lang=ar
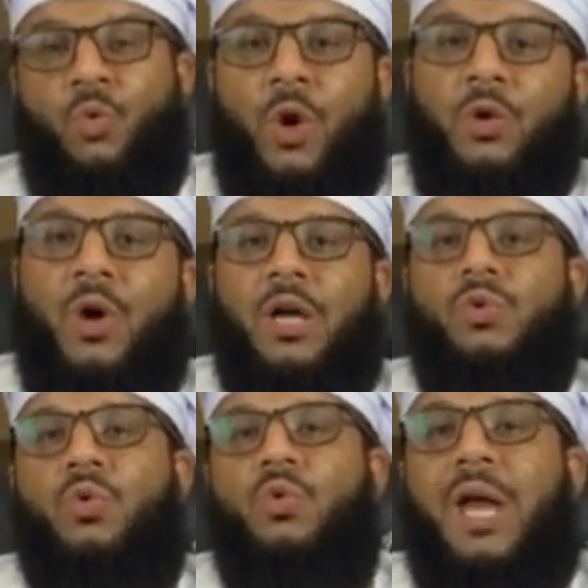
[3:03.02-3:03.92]
ولغة
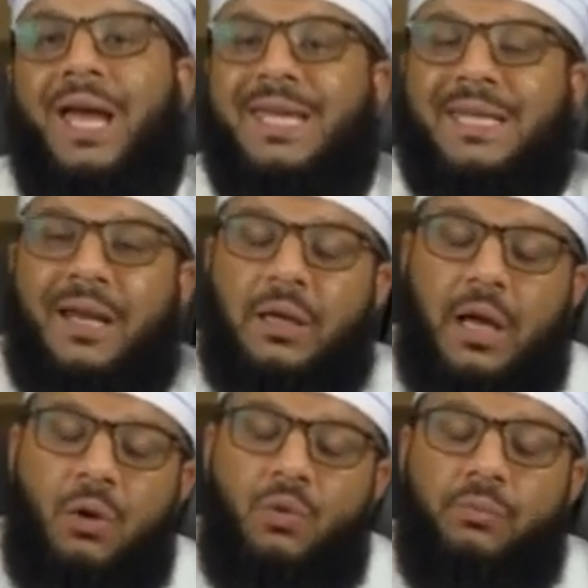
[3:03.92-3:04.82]
أولئك
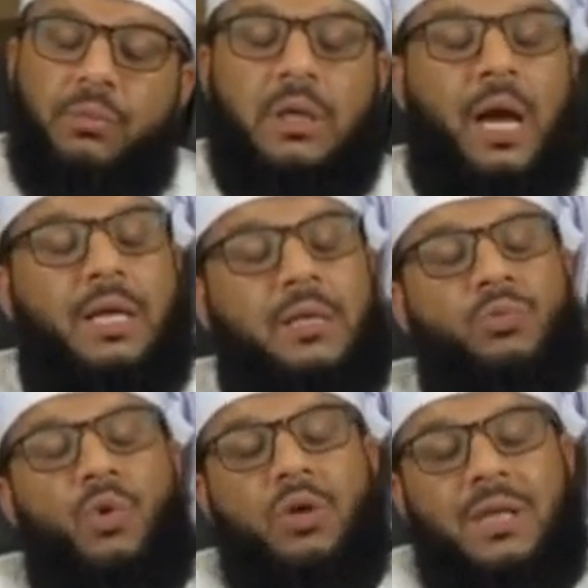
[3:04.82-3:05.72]
القوم
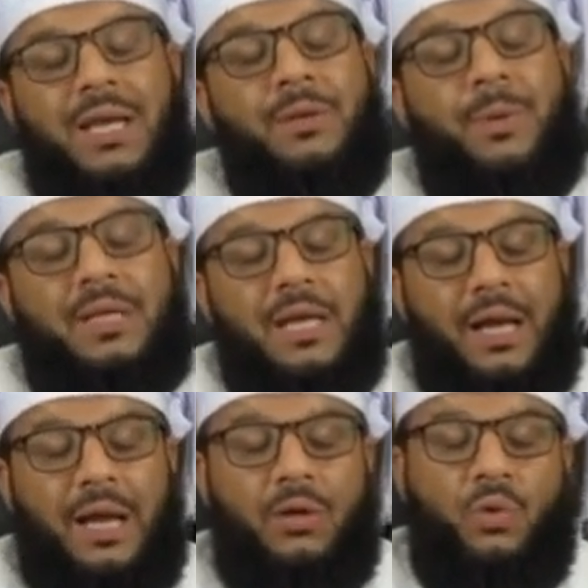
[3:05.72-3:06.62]
كانت مختلفة
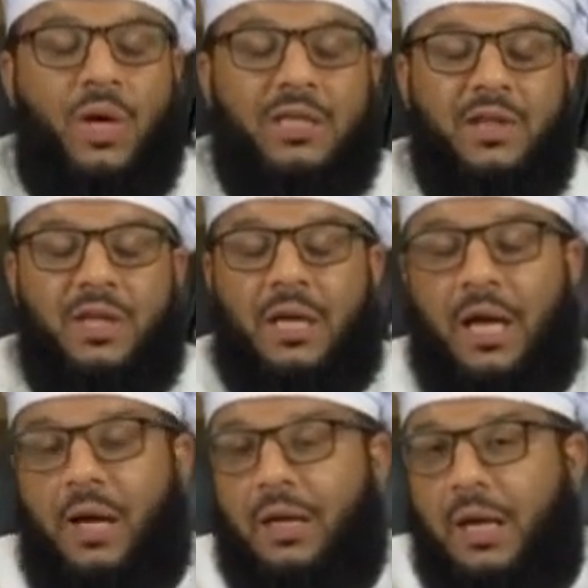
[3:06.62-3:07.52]
عن لغة ذي
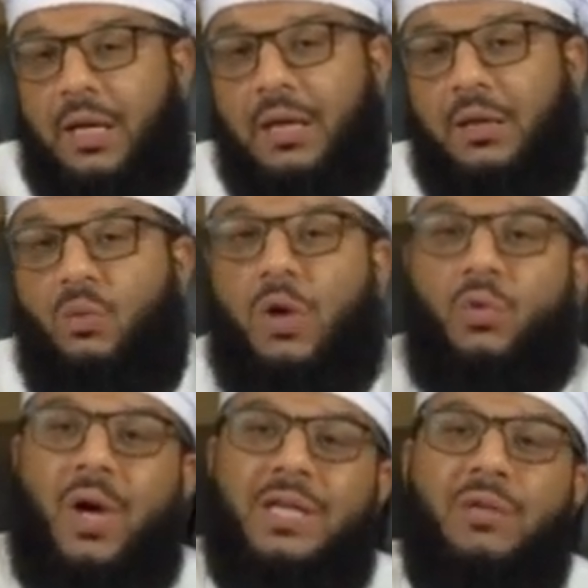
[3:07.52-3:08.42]
القرنين
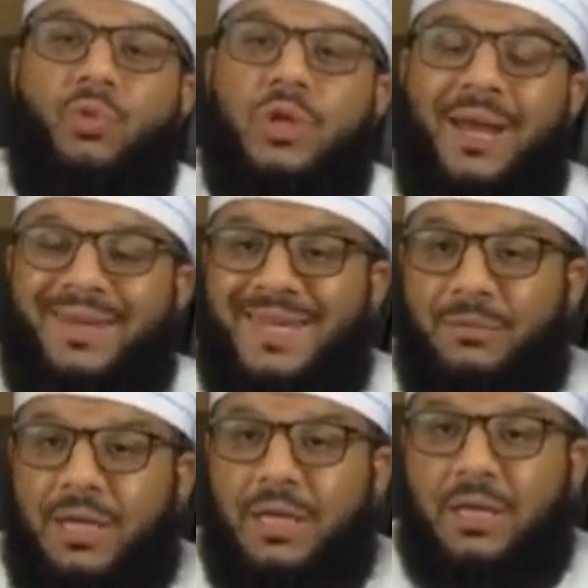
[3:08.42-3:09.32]
ولغة
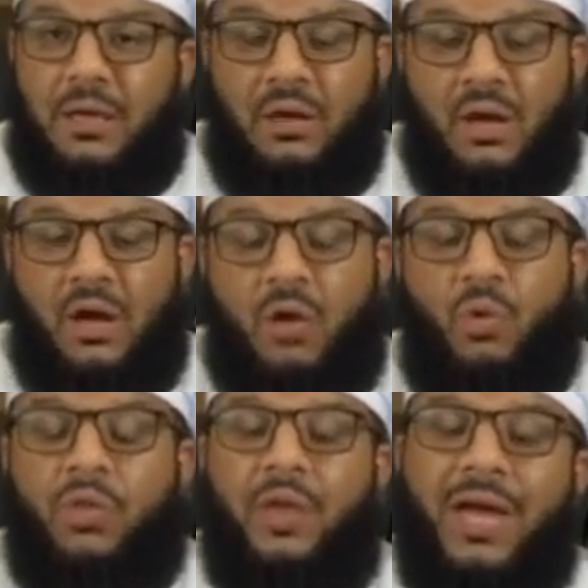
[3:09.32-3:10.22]
مترجميه
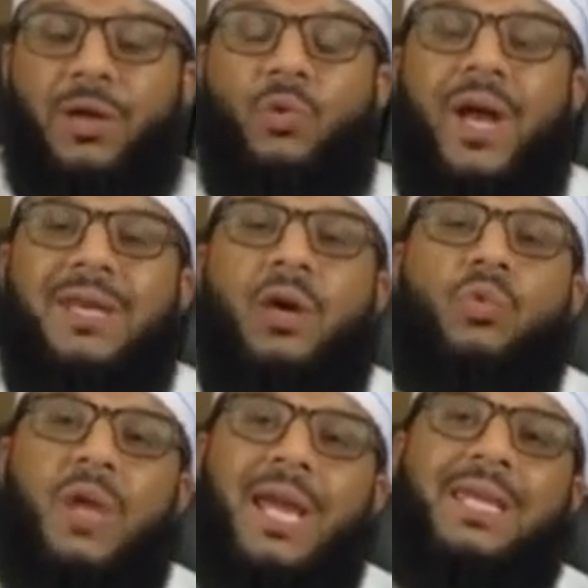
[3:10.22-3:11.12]
والظاهر أن
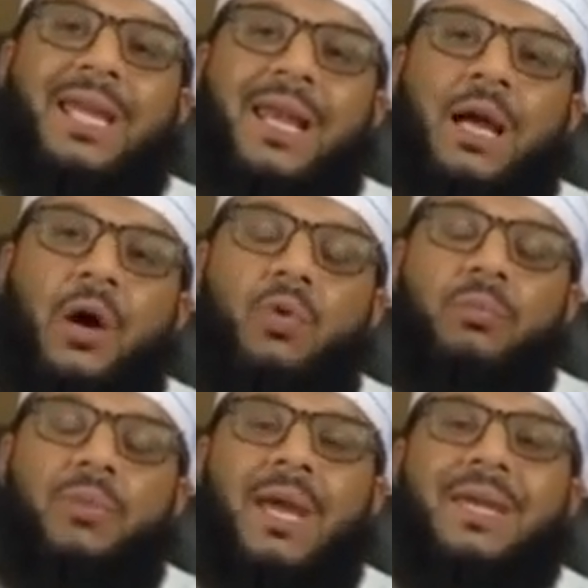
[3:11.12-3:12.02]
أولئك
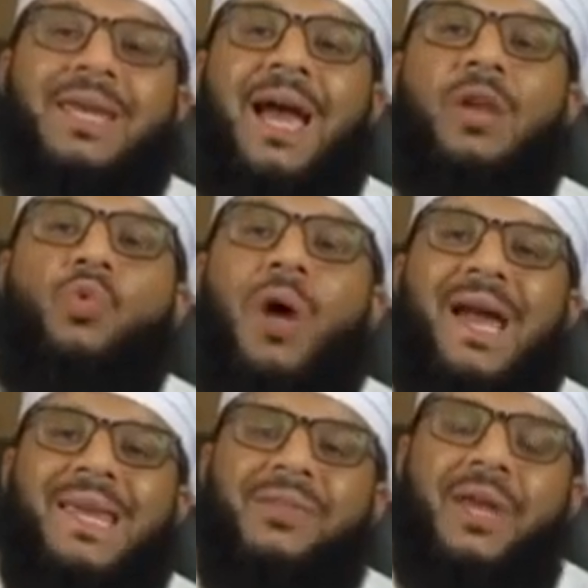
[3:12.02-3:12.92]
القوم كانوا
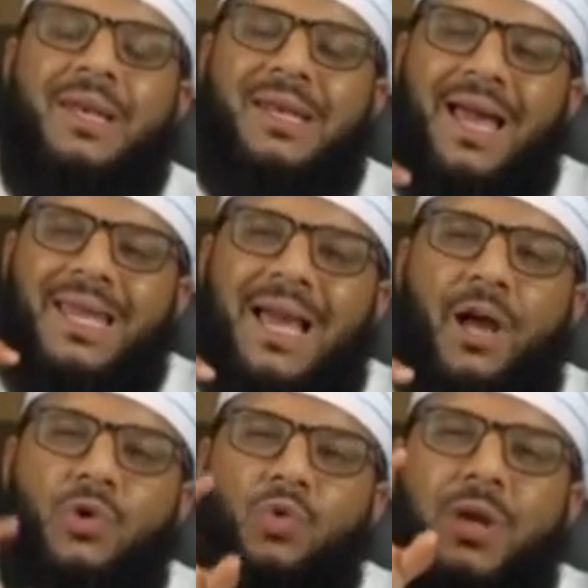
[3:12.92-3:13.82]
أيضا لا
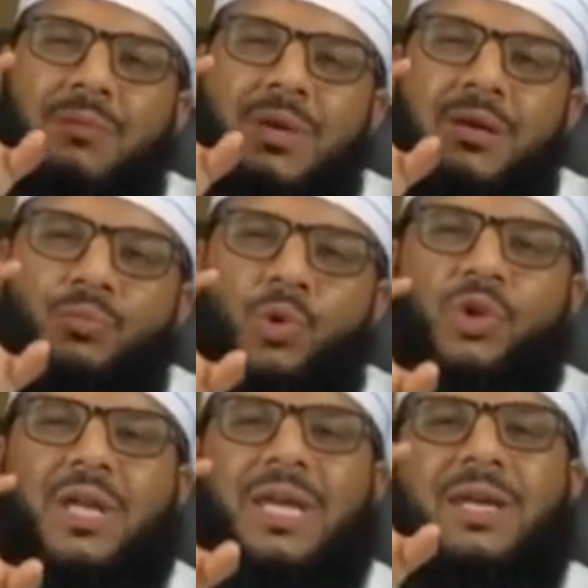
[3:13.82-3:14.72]
يخلون من
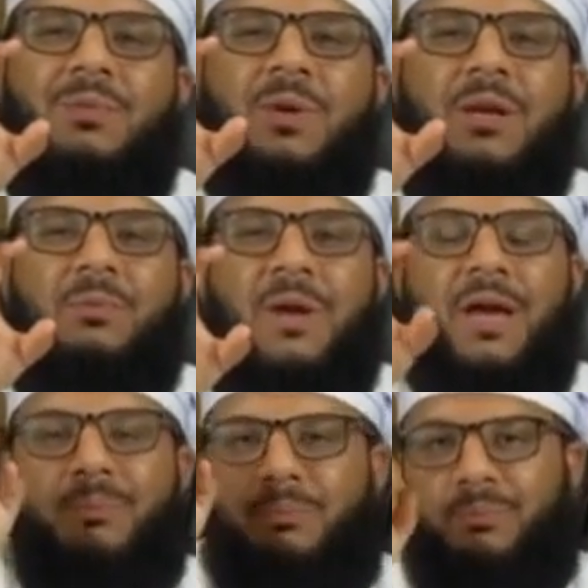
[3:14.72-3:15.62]
بطء في
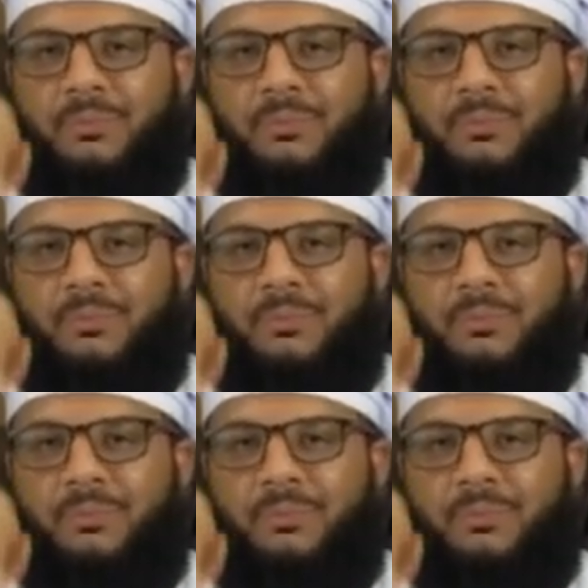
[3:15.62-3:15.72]
الفهم